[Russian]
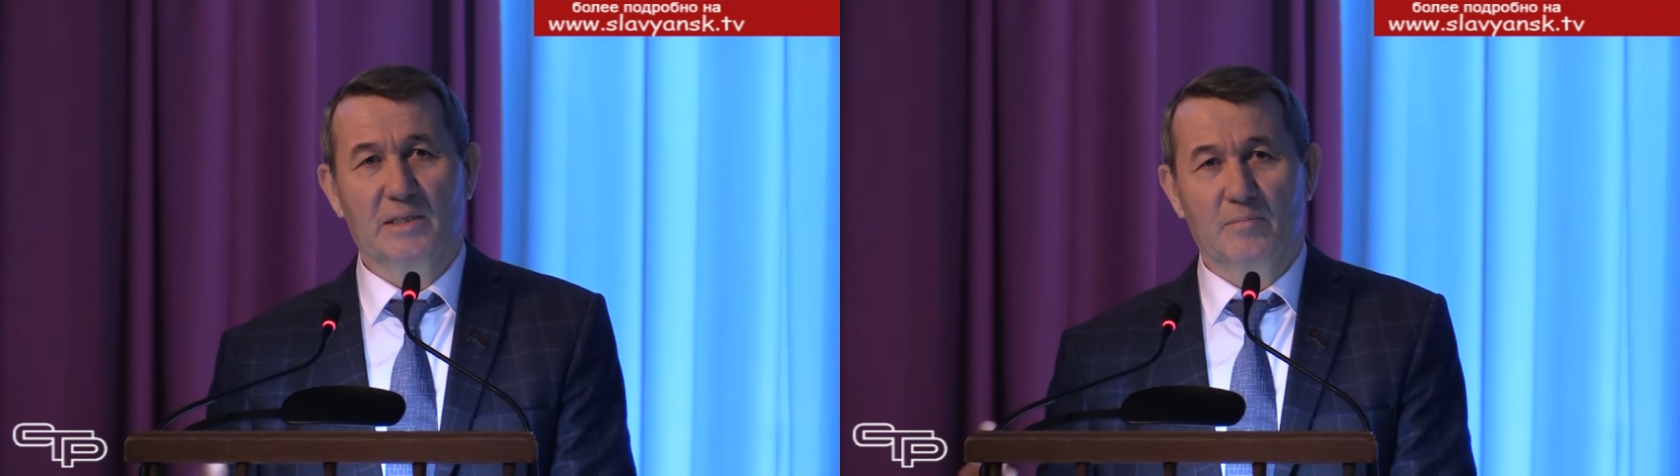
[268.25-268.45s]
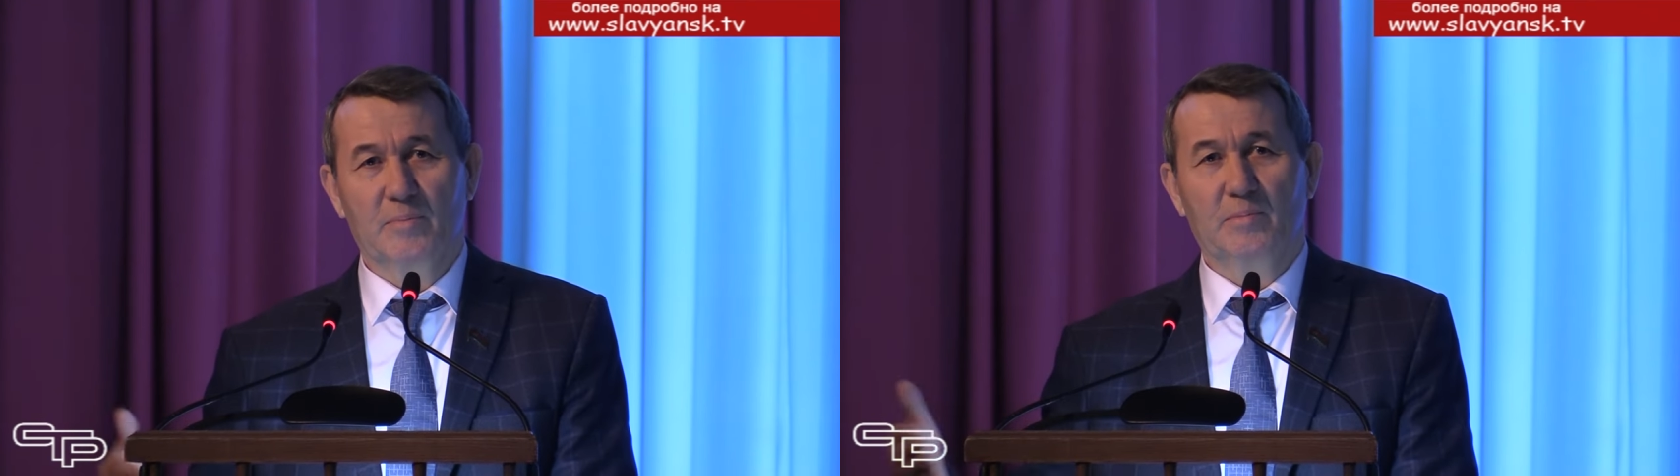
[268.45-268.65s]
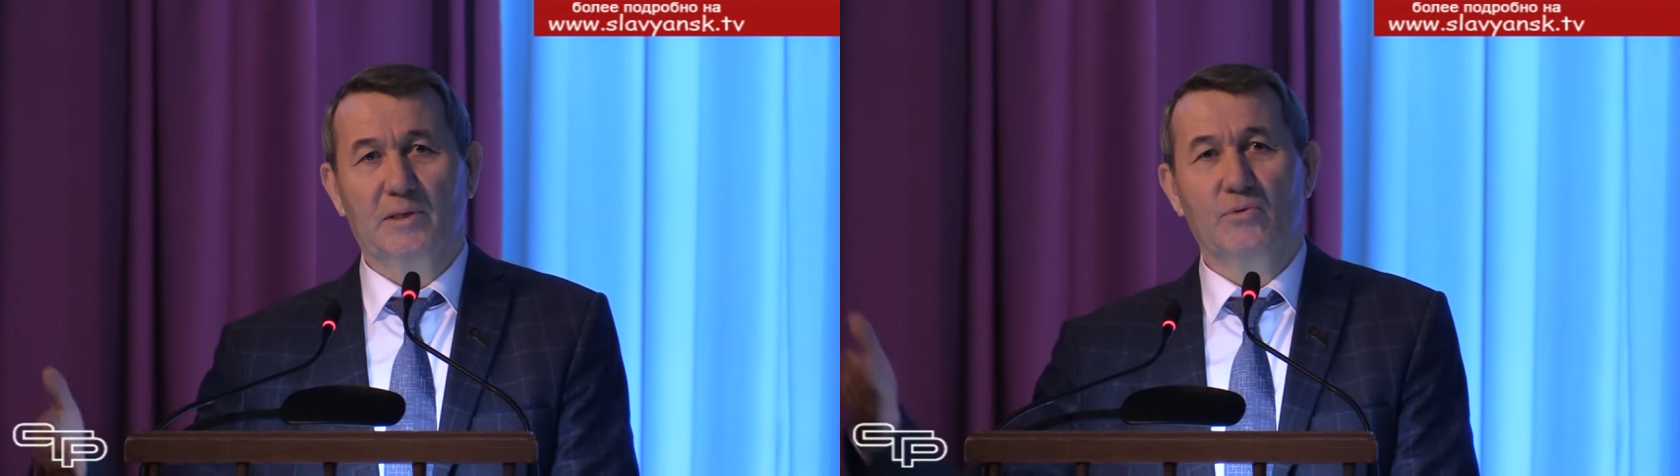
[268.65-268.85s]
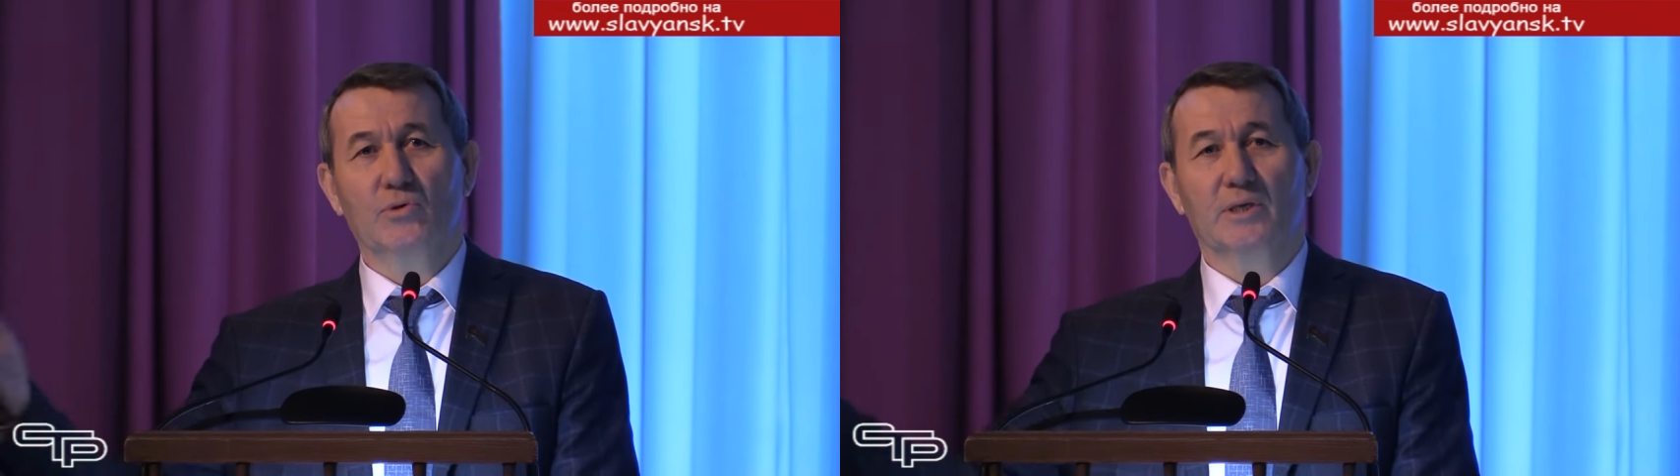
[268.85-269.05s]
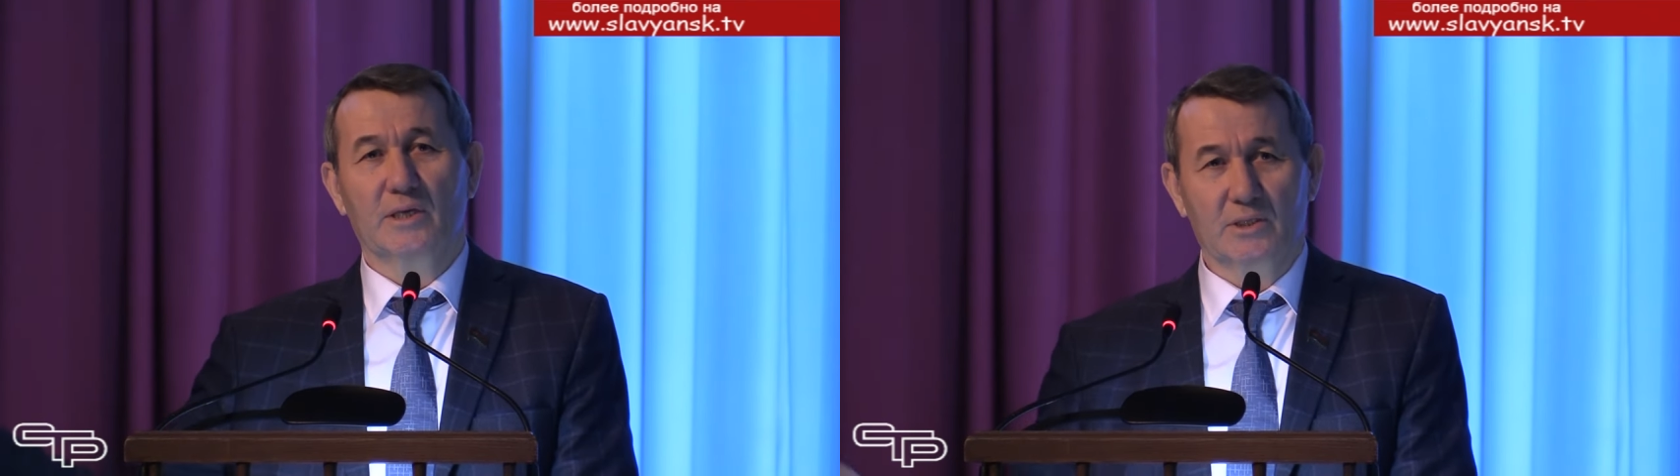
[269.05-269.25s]
там
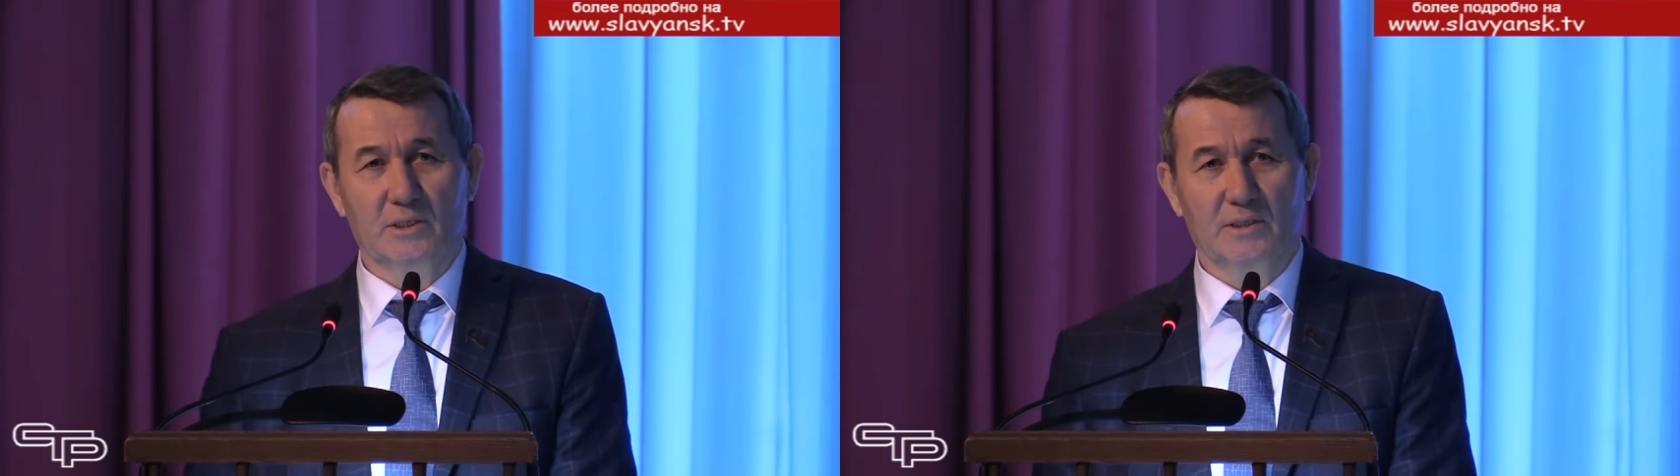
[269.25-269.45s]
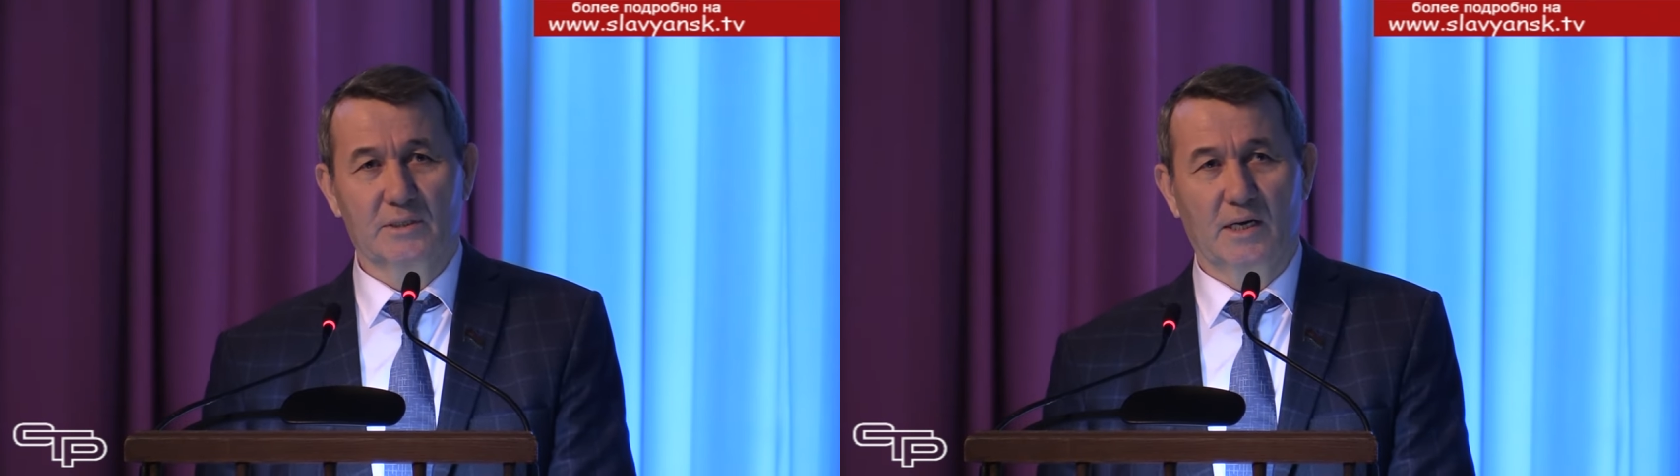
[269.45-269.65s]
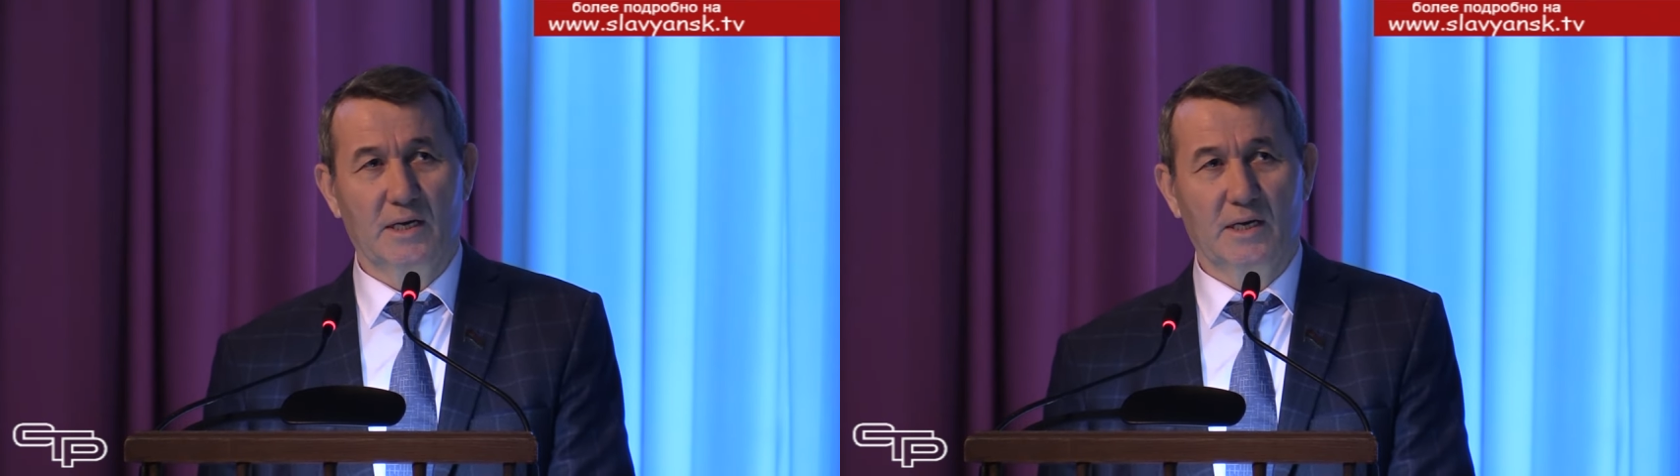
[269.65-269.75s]
поплывет и решится,